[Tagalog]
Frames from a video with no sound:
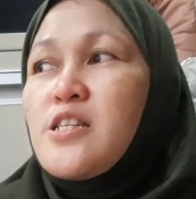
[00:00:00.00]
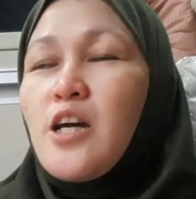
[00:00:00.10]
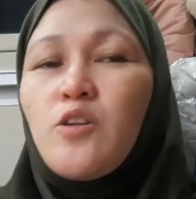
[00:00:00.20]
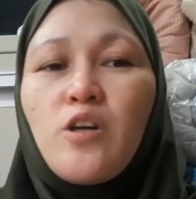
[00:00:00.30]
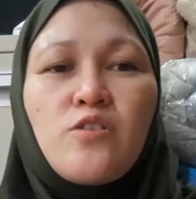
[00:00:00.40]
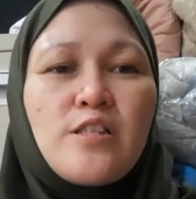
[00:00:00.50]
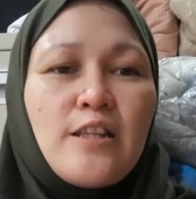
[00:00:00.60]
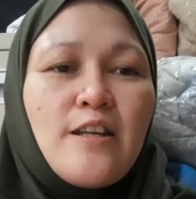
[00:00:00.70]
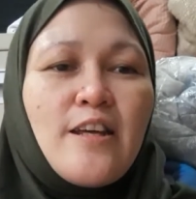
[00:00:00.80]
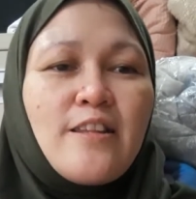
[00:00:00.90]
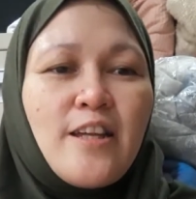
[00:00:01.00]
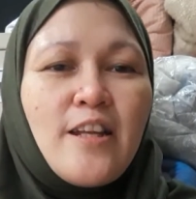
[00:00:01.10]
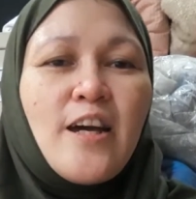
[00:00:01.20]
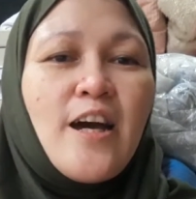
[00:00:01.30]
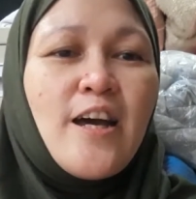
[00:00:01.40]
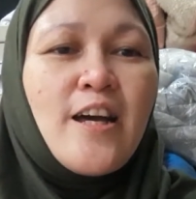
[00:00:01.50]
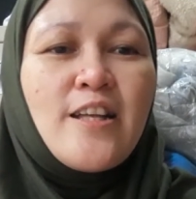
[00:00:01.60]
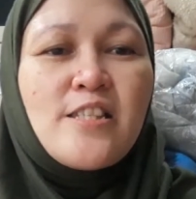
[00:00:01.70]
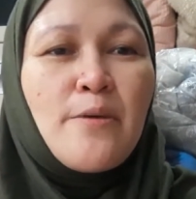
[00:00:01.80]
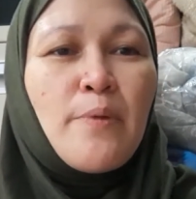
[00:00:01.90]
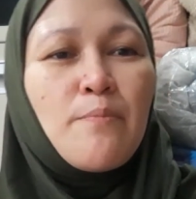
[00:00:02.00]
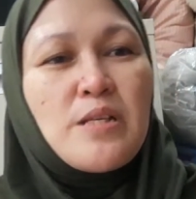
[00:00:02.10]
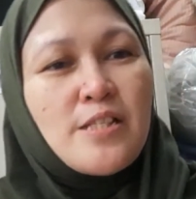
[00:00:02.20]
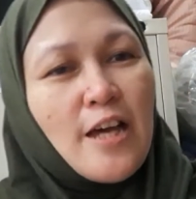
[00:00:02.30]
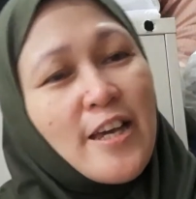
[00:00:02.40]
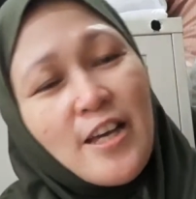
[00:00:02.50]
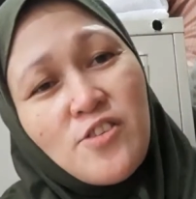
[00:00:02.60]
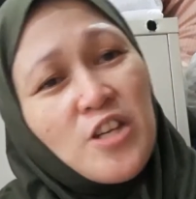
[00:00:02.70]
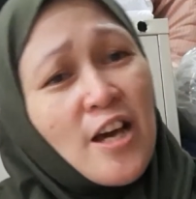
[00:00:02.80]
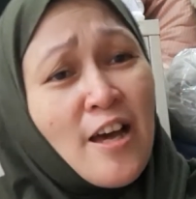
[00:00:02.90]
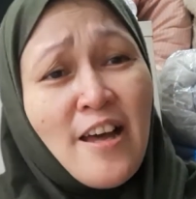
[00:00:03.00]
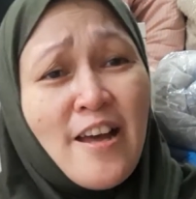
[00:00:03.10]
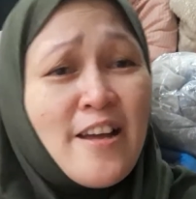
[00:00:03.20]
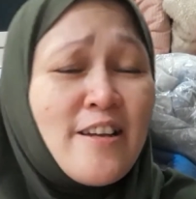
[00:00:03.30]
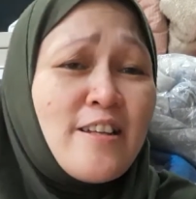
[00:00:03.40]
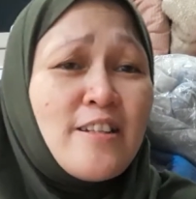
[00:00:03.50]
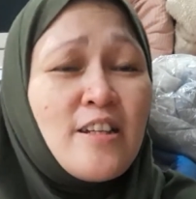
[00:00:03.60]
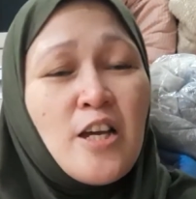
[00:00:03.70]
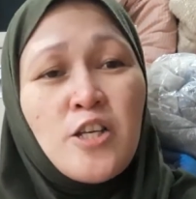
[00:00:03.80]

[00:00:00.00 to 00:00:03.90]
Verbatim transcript: Shout out sa tanan-tanan, sa mga Bisaya dyan.